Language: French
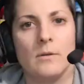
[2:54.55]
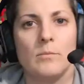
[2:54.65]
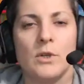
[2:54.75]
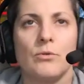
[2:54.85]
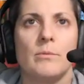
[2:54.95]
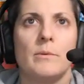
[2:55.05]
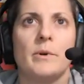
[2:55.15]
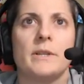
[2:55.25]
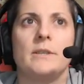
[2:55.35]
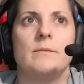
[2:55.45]
bien joué, belle
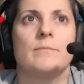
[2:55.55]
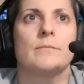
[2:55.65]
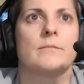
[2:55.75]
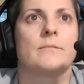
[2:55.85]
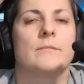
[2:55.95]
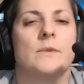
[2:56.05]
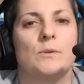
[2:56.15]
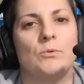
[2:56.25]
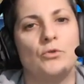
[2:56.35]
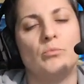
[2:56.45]
partie.
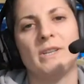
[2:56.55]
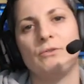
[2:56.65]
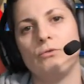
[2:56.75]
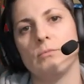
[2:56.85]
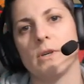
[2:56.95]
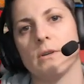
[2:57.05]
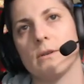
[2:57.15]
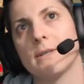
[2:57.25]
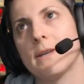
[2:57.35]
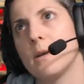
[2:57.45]
Je me suis battue, mais
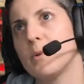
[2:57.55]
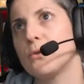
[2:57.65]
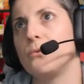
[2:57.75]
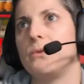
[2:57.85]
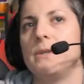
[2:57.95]
euh, ça n'a pas suffi.